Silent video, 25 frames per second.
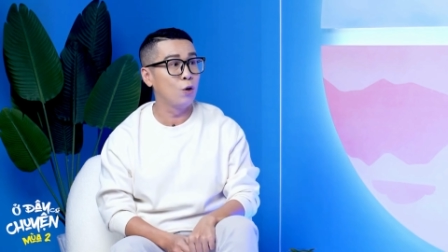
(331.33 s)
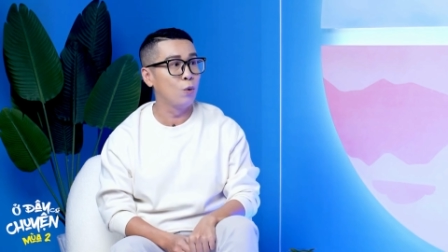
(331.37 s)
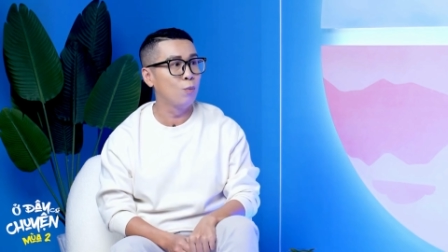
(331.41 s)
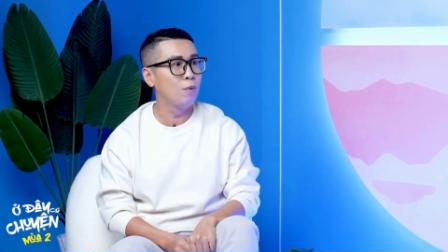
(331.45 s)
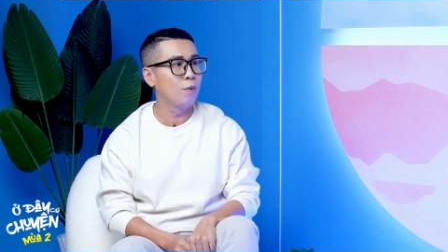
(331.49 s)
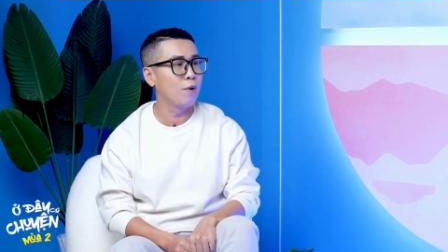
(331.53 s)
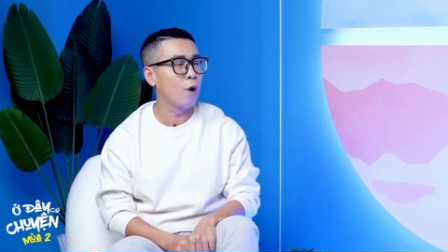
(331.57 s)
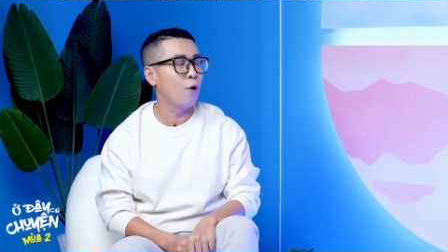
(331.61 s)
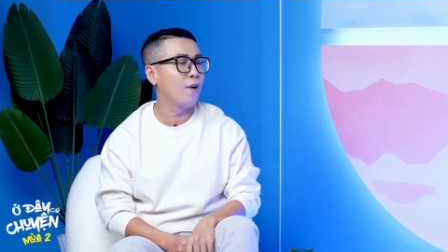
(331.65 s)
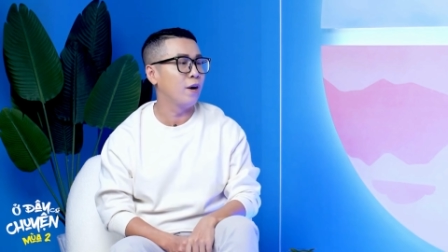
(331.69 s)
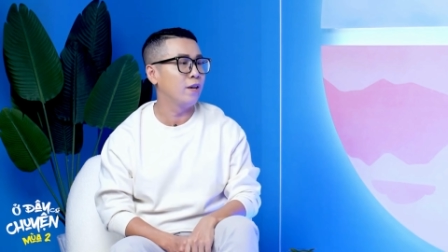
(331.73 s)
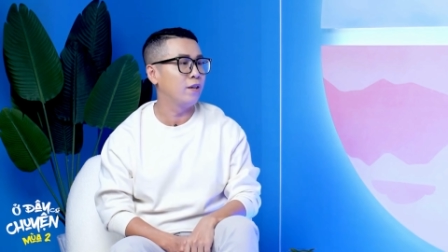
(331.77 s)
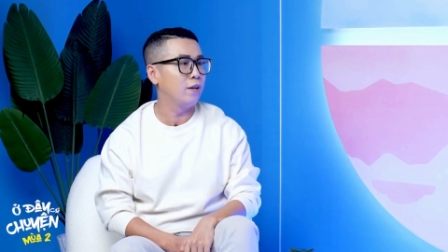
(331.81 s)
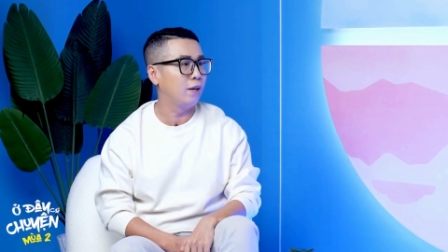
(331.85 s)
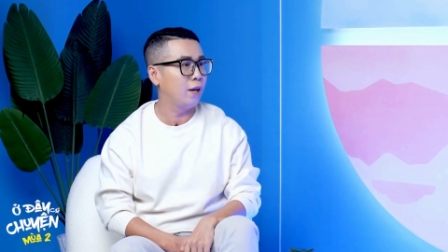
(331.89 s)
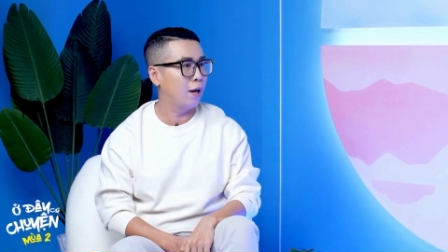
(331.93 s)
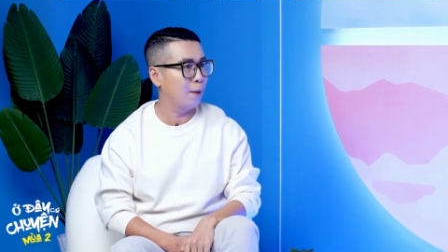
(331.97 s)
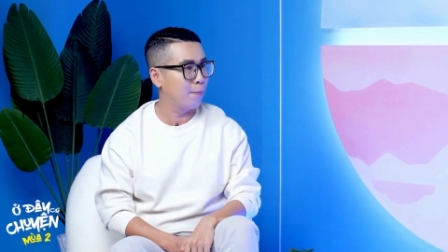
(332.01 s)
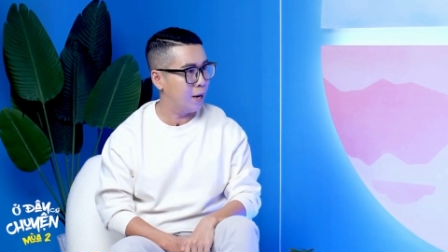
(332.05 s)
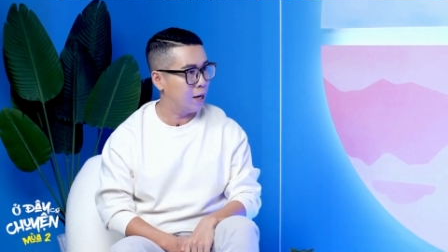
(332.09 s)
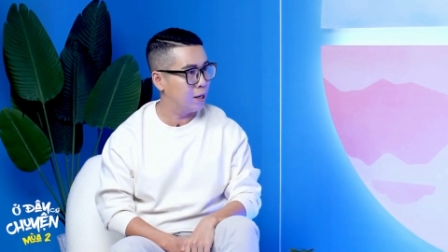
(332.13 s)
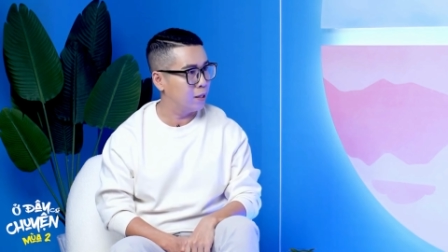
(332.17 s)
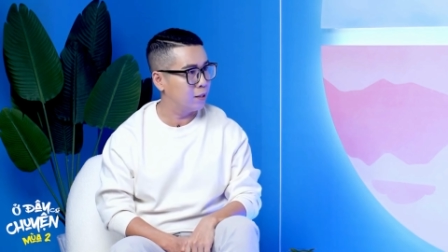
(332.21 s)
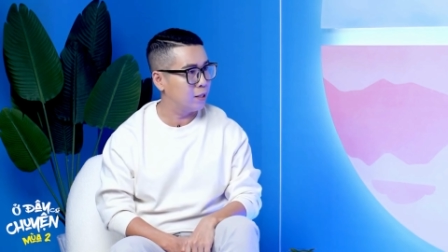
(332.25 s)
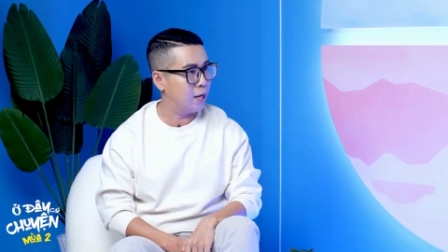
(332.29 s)
nói đúng, đâu phải chỉ
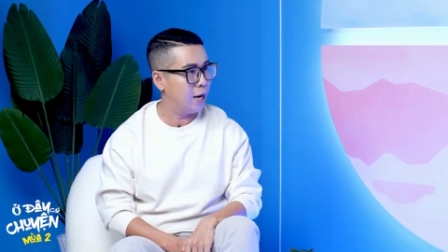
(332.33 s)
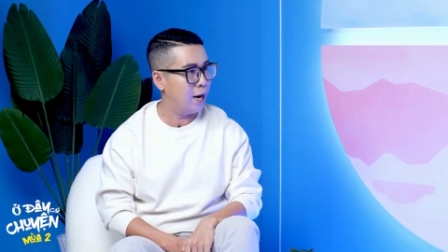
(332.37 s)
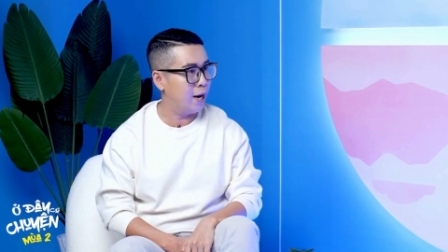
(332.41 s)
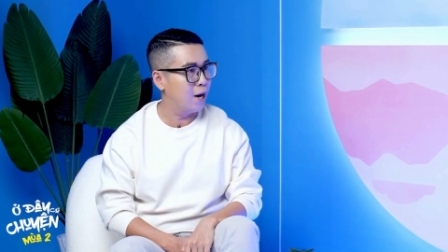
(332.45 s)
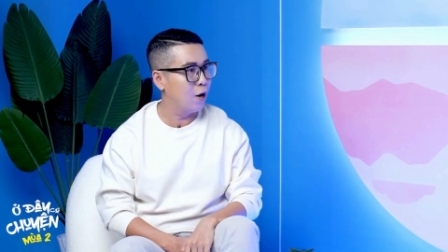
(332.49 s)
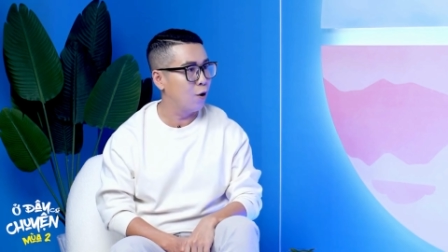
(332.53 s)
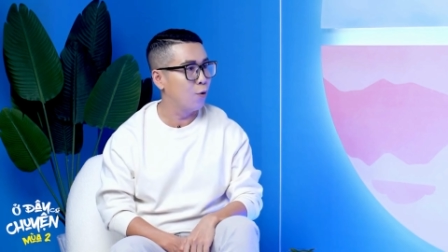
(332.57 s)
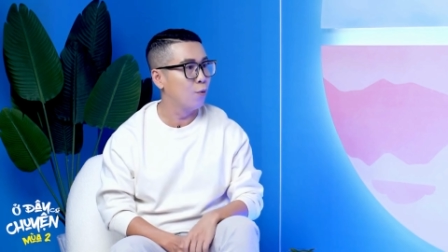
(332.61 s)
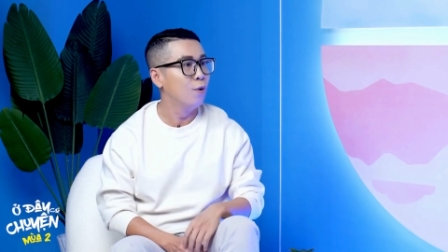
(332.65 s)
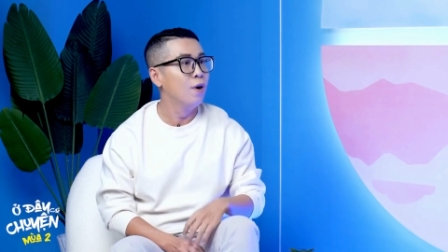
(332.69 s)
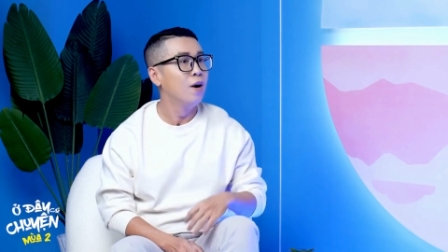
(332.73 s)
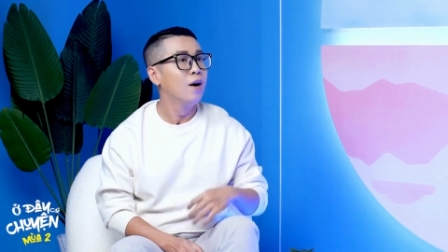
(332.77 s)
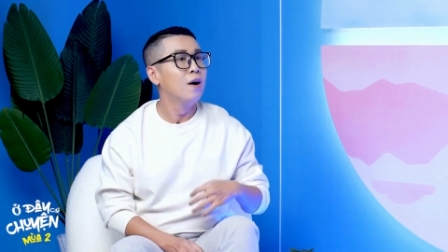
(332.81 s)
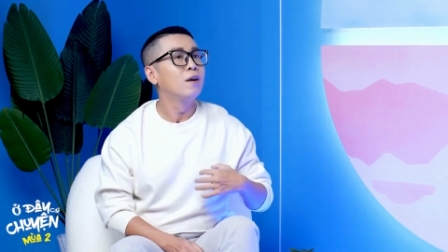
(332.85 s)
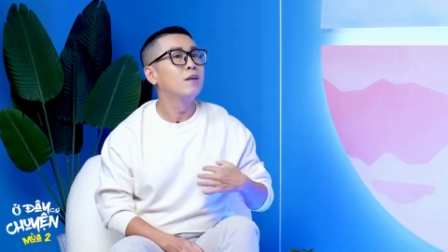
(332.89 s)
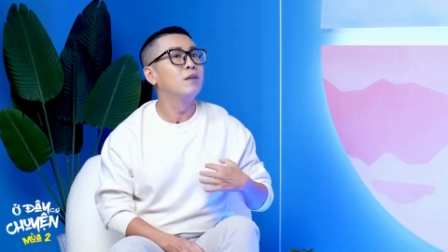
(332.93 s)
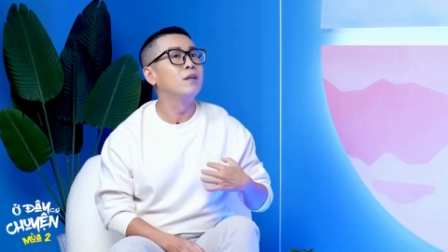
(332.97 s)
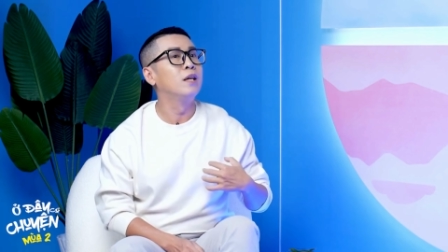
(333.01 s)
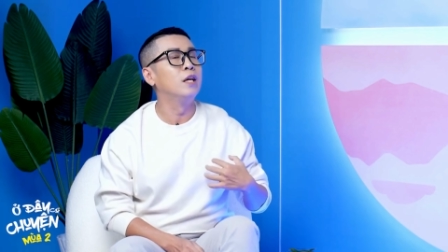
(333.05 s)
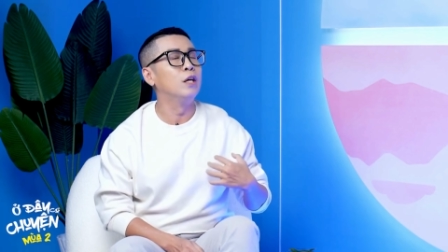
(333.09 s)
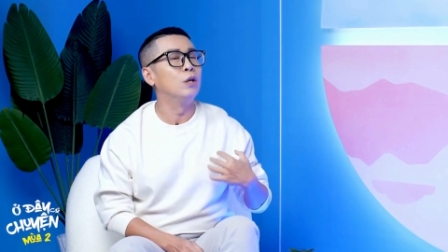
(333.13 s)
các bạn trẻ đâu, ừ.